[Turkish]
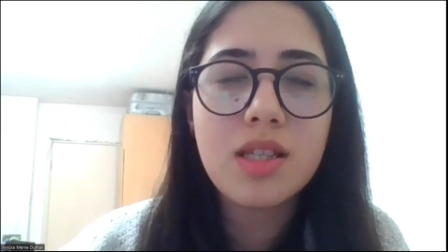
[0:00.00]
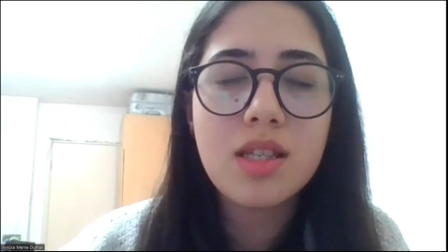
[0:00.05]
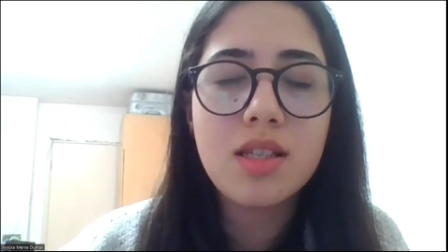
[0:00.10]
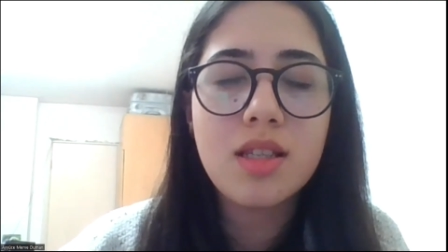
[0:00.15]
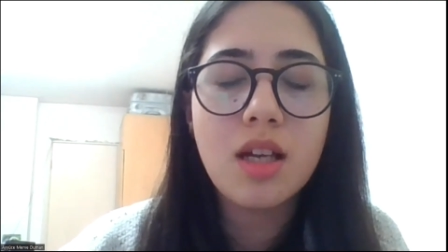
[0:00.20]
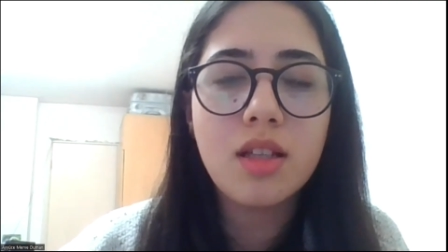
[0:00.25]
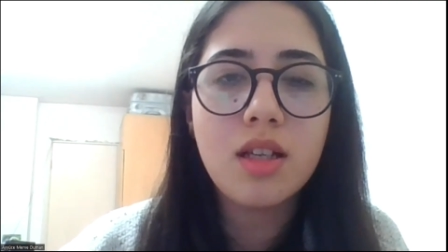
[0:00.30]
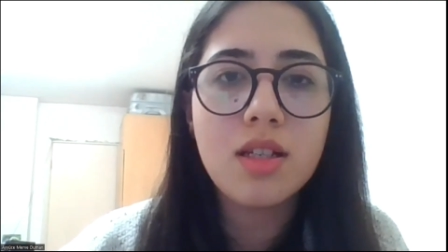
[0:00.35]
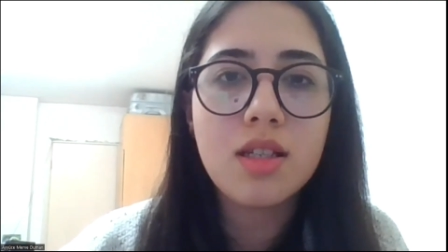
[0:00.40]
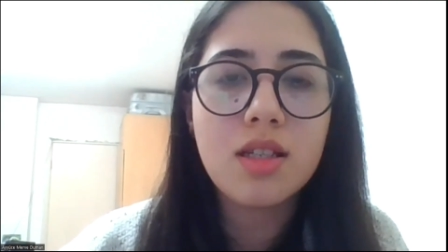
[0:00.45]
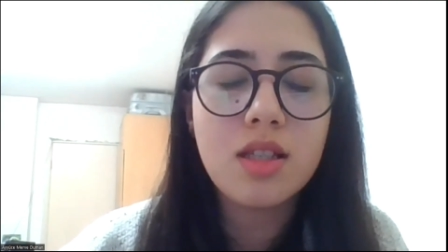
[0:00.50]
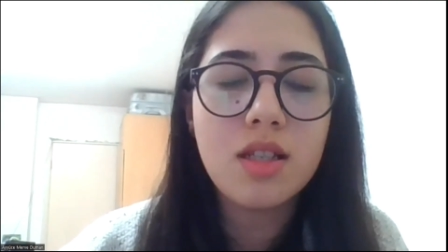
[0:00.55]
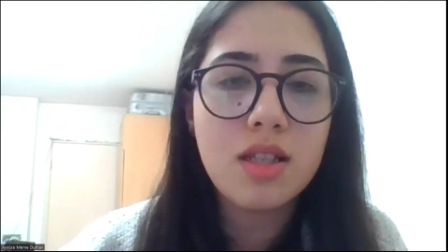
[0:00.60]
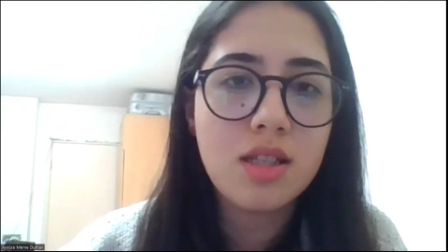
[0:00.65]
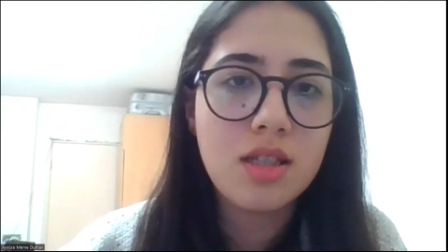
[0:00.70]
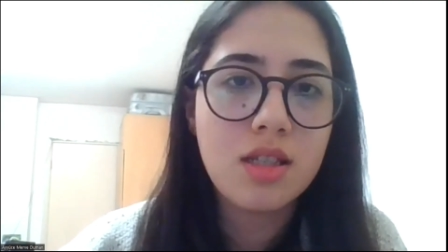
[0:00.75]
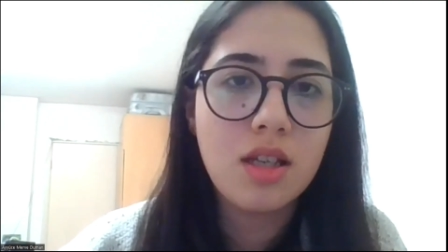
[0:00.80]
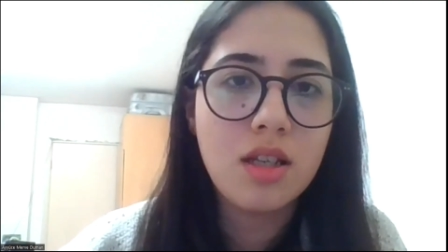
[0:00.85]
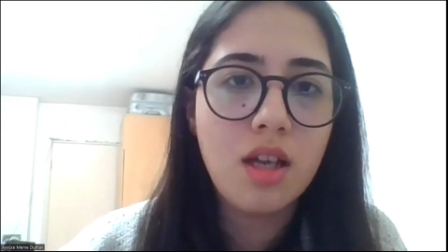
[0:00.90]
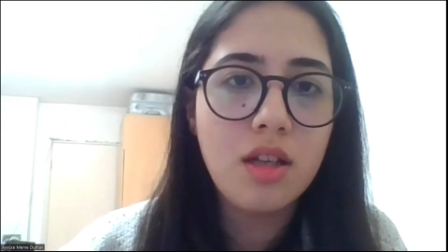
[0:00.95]
sizden asıl
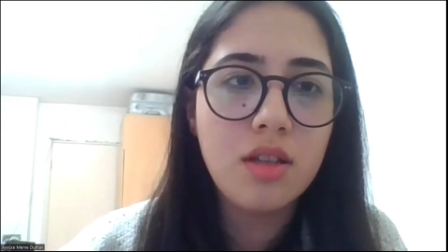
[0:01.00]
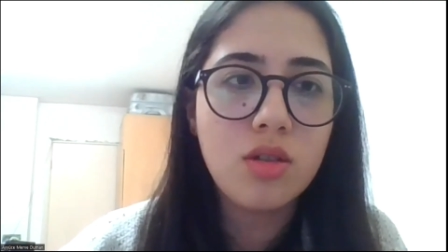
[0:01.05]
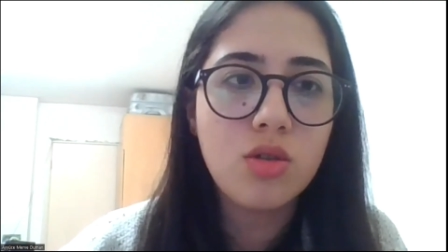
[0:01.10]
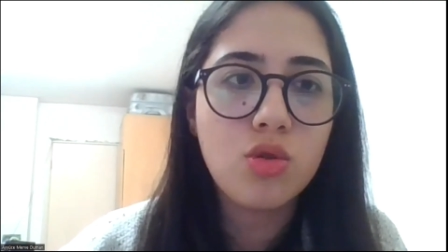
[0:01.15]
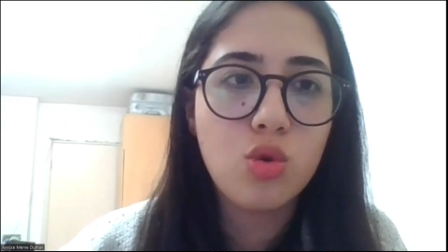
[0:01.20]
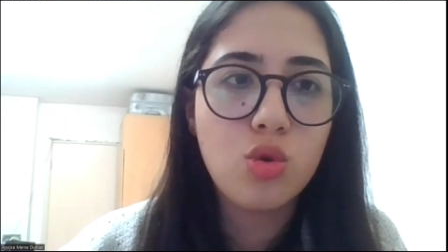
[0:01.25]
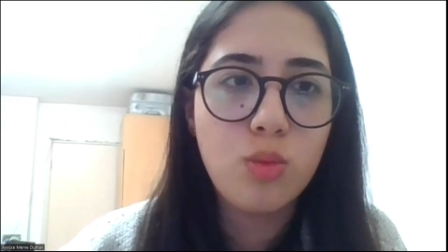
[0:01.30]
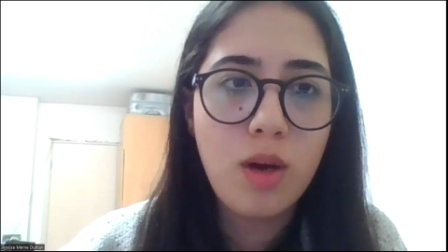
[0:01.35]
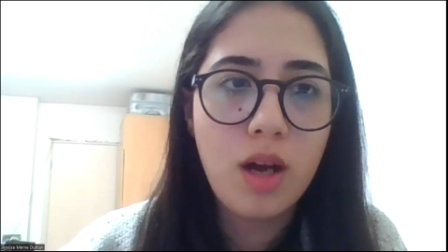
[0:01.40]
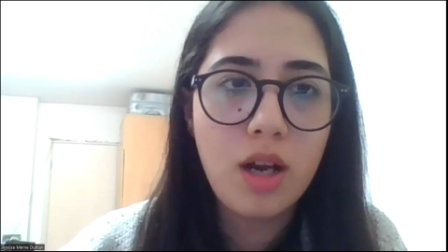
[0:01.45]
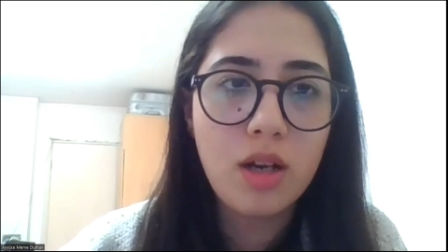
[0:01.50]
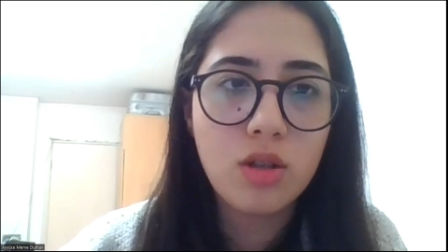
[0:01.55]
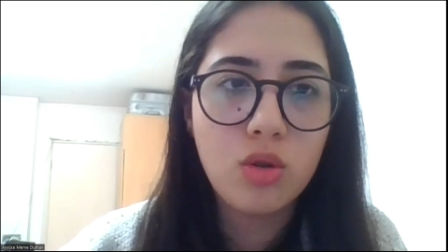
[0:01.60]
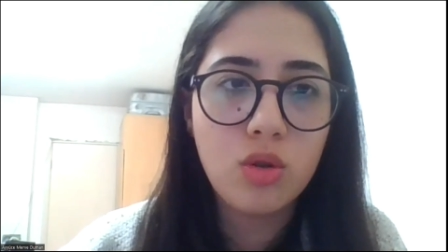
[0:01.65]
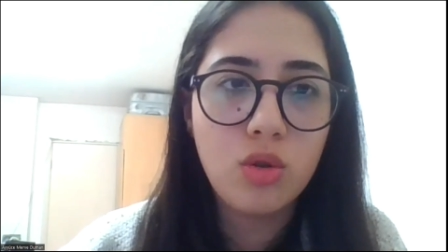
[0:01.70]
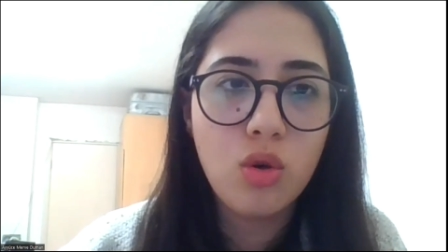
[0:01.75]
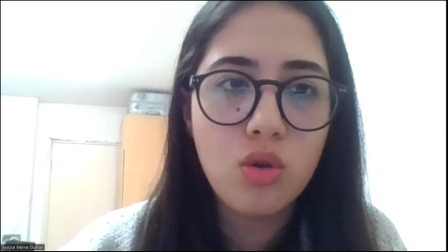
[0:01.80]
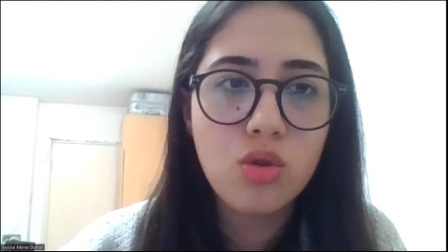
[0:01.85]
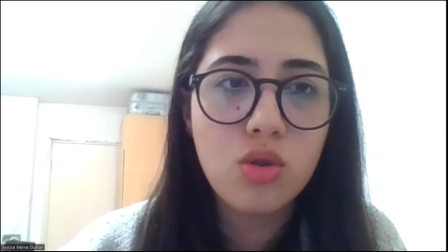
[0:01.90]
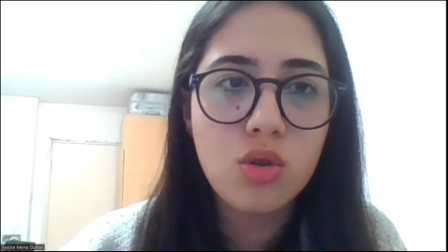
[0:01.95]
istenen
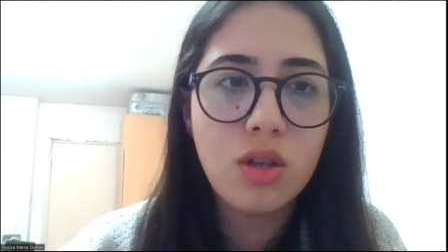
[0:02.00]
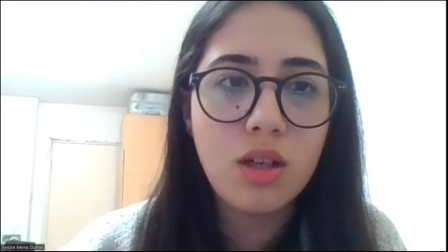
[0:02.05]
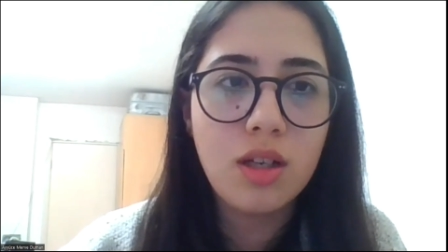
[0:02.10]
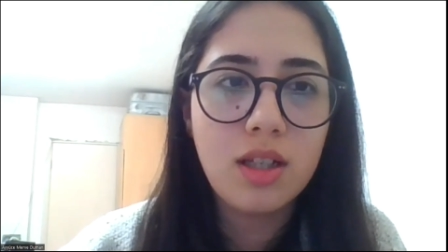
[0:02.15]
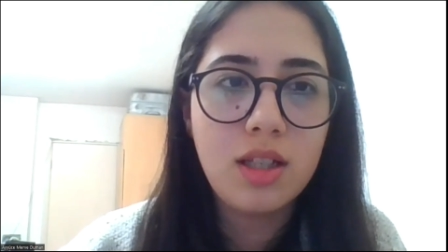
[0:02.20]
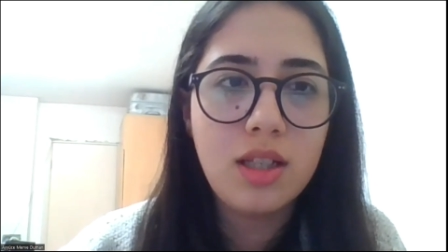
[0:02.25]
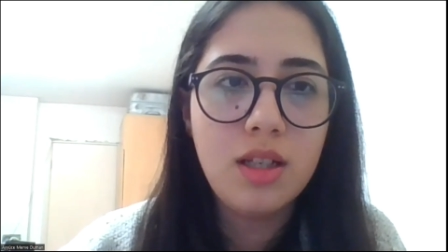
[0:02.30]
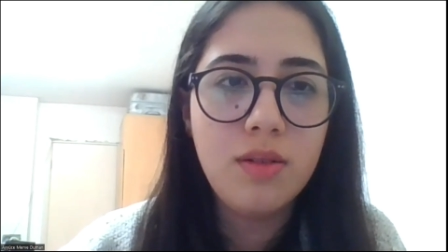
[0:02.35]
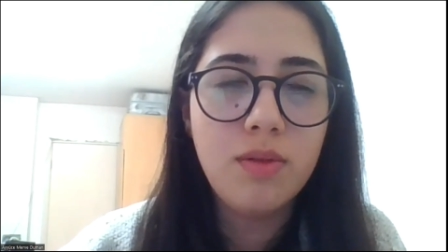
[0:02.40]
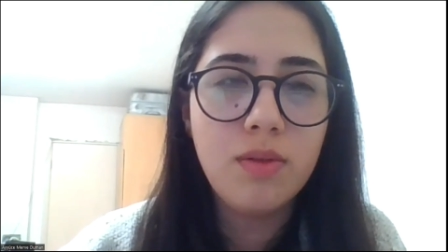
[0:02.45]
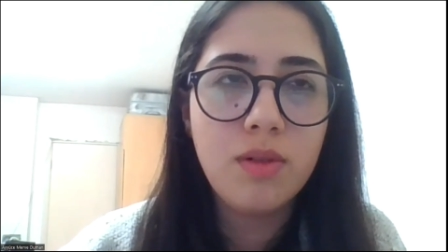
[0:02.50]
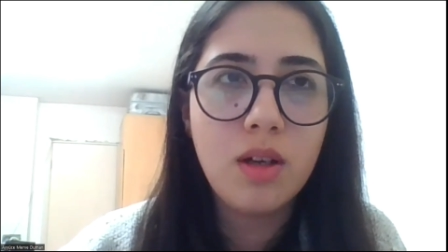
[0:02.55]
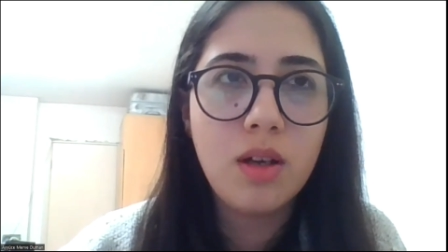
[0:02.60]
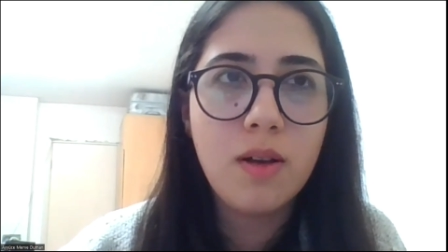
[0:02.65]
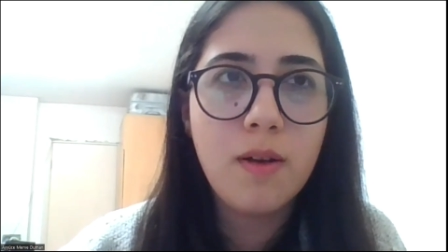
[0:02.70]
tüberküloz, HIV